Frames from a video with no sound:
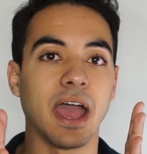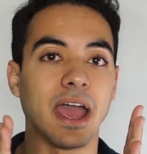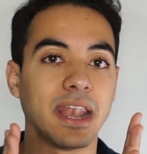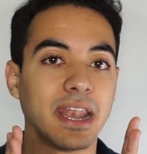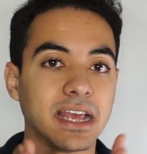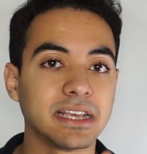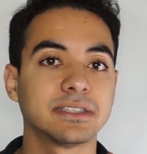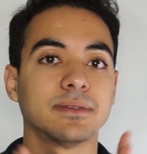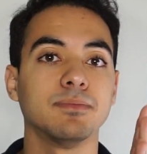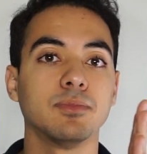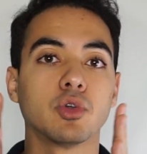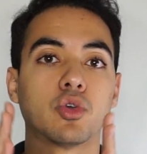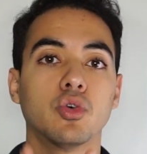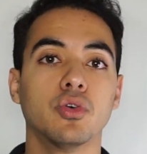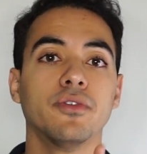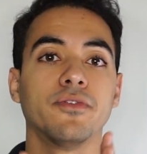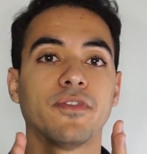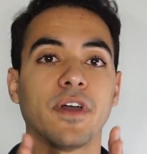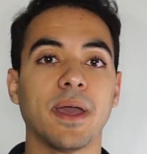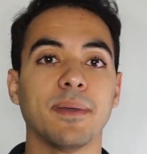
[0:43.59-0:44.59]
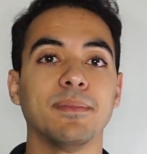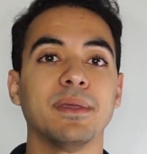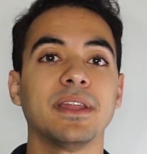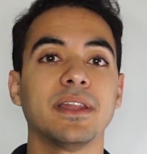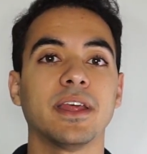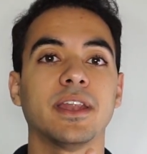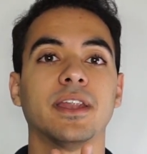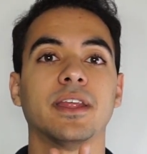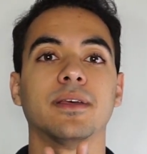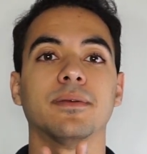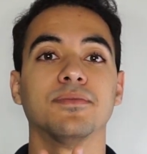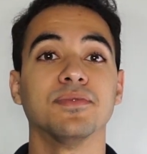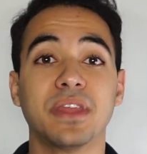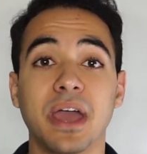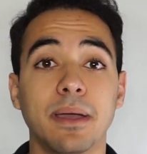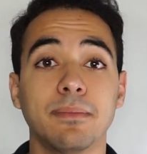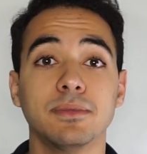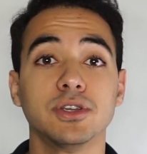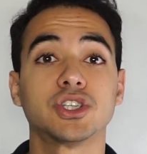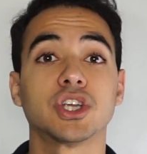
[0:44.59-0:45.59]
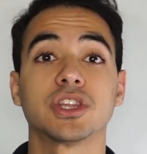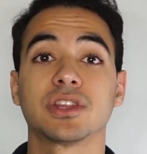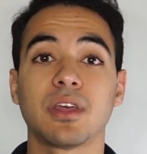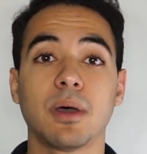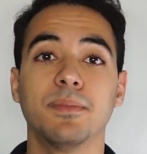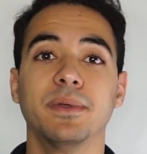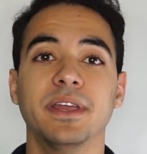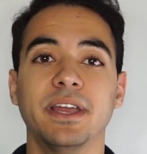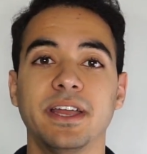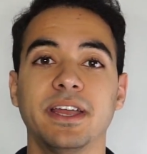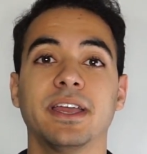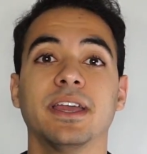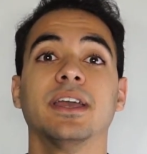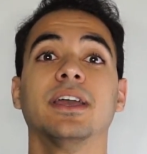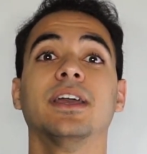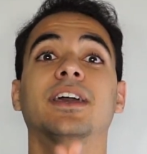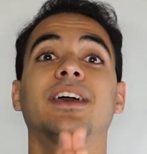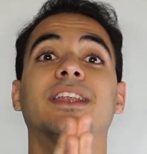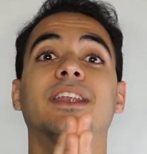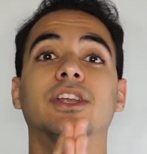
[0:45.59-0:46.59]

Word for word: لازم نكون فاهمين ان ده مش الطبيعي